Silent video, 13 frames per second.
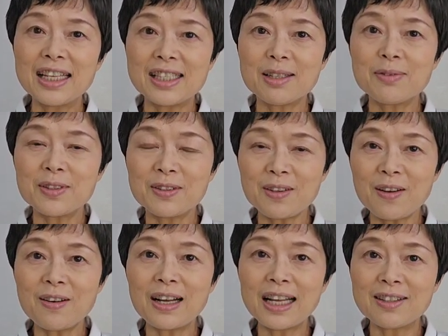自分
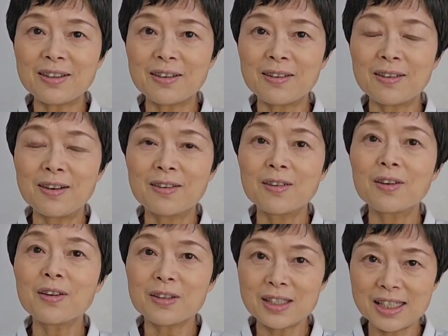のあのご
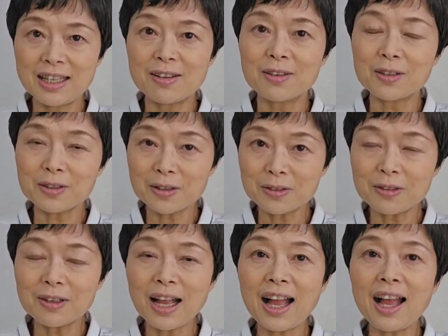両親のことと
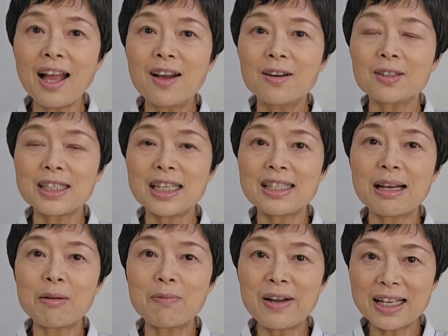か、おじいちゃ
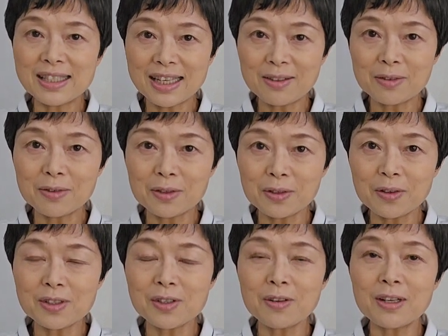んおばあちゃんのこと、
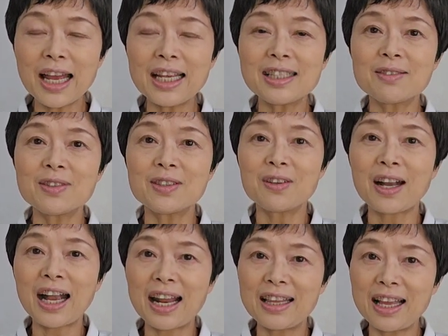将来自分自分の
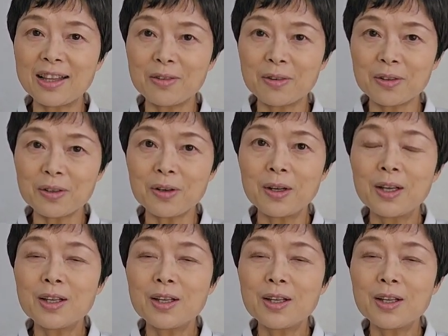体のこと、